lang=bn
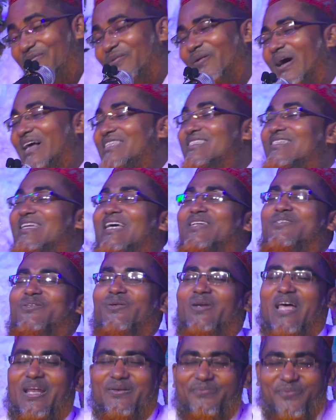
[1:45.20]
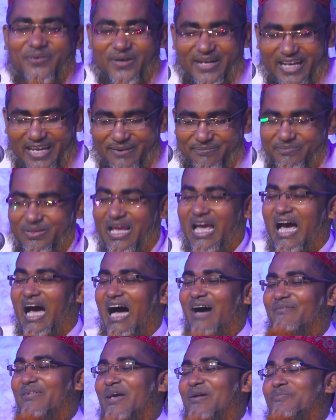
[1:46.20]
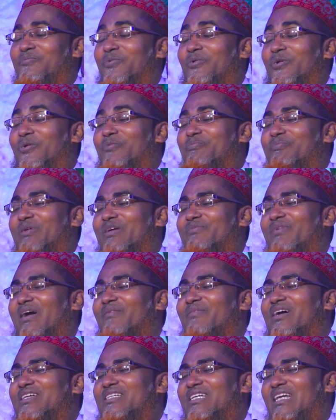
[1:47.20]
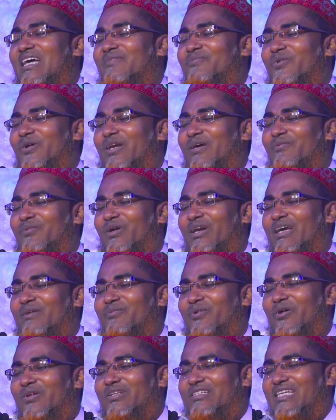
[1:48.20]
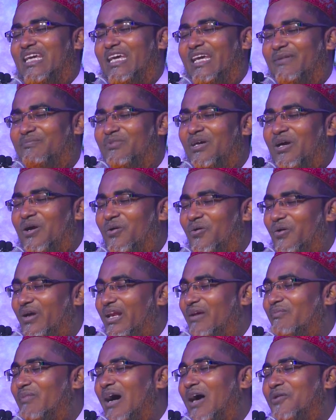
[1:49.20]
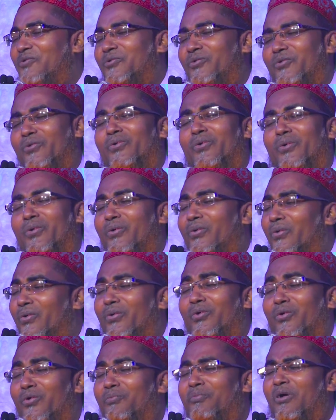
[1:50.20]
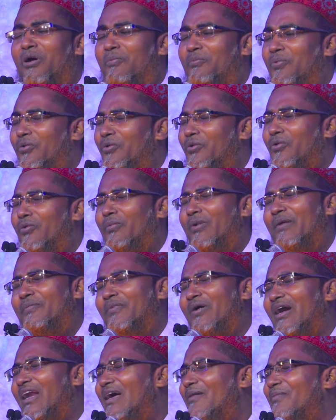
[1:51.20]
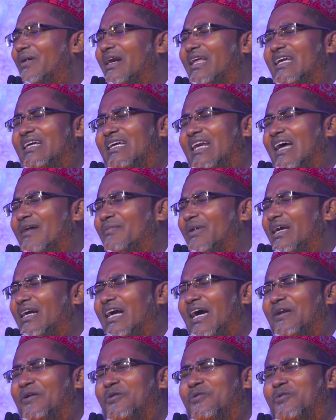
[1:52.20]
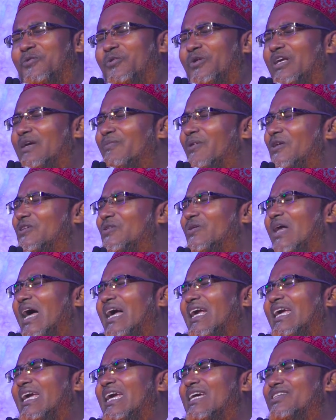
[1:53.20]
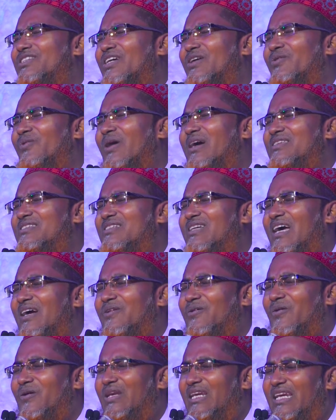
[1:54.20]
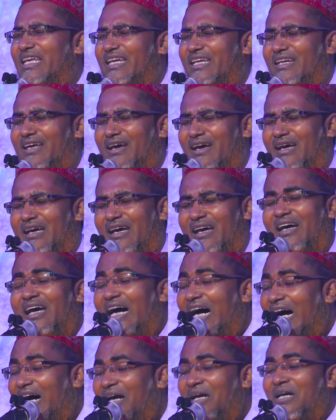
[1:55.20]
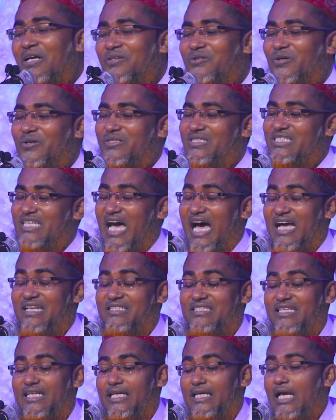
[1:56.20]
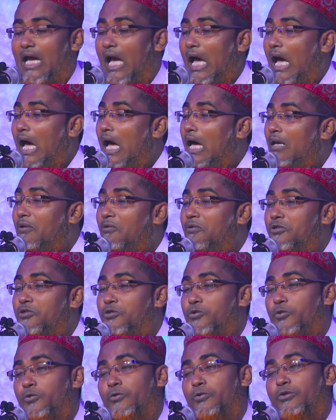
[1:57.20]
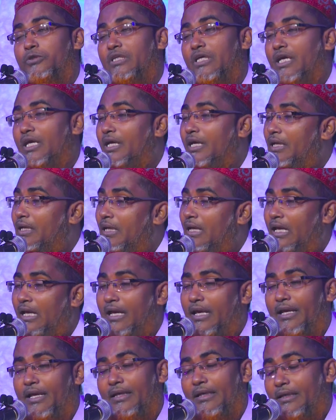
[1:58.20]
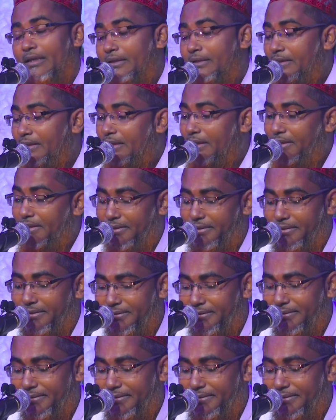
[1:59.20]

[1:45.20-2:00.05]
এই ওয়াজটা শোনার পরে আমার মুরব্বী বাবাজিরা মনে মনে বলছেন ওরে মারু পূর্বে বেড়াবেড়ি গ্রামে কেন কুড়ি বছর আগে এসে ওয়াজটা করলি না তো চাচি আর শুতে নেই না